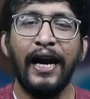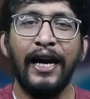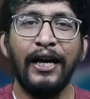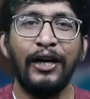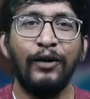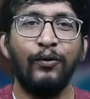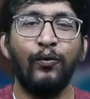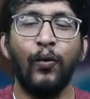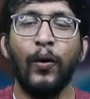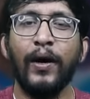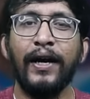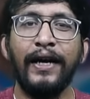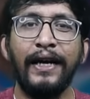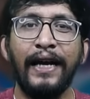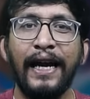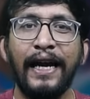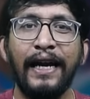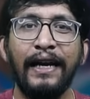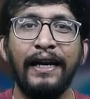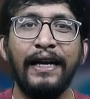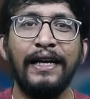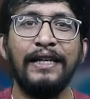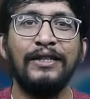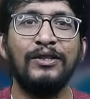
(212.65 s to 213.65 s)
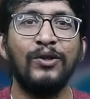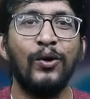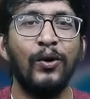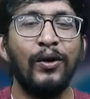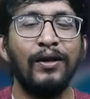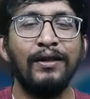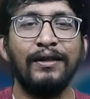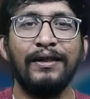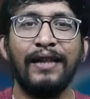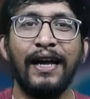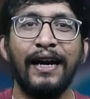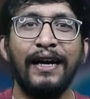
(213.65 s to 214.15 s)
ఏ ట్వంటీ ఇన్నింగ్స్
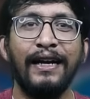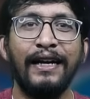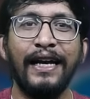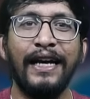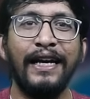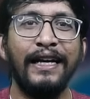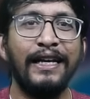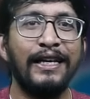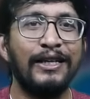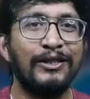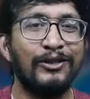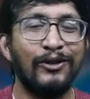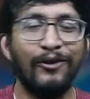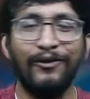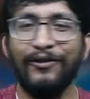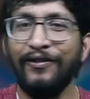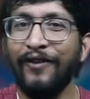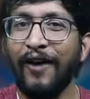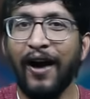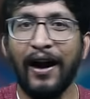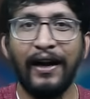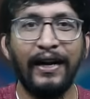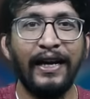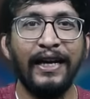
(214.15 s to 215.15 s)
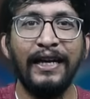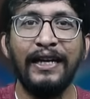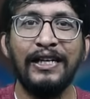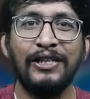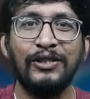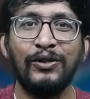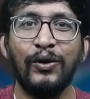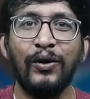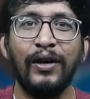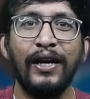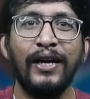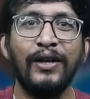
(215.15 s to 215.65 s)
థర్టీ ఇన్నింగ్స్ ఫార్టీ
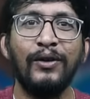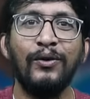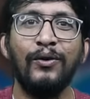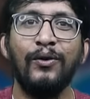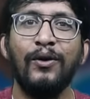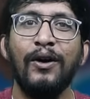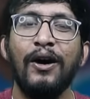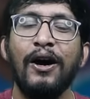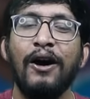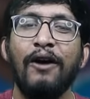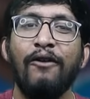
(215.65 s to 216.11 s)
ఇన్నింగ్స్ లేదు